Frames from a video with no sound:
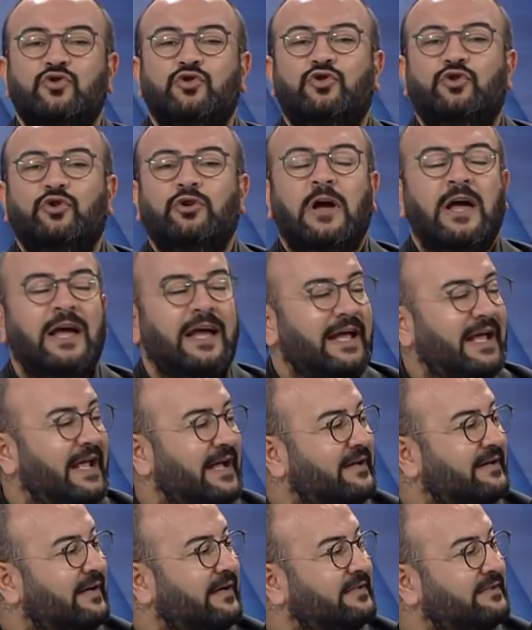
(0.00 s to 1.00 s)
Çünkü
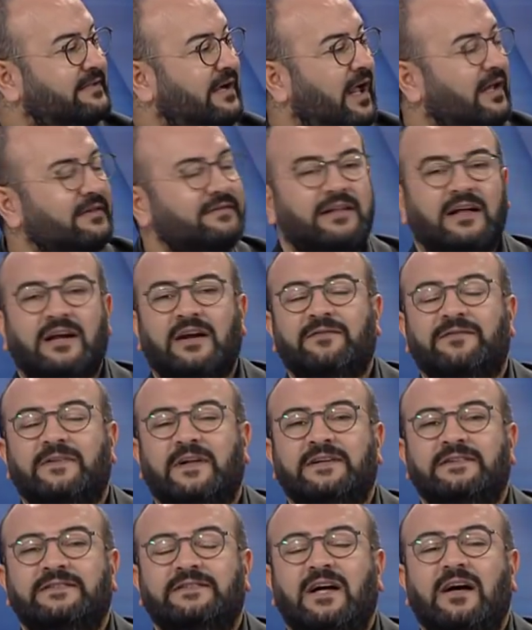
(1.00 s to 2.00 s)
ekranın alt
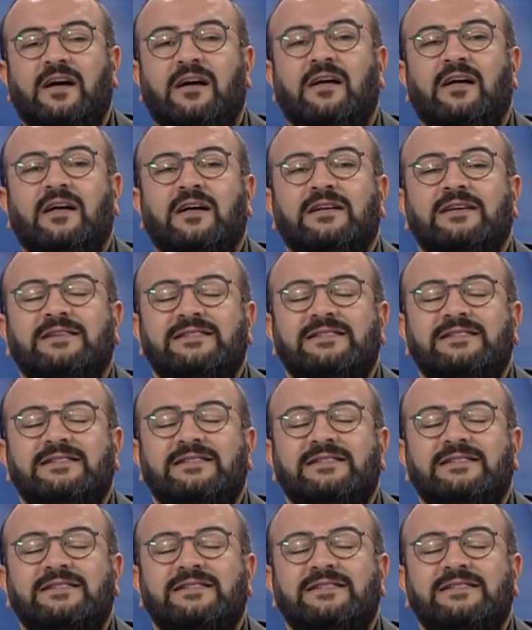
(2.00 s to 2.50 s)
taraflarında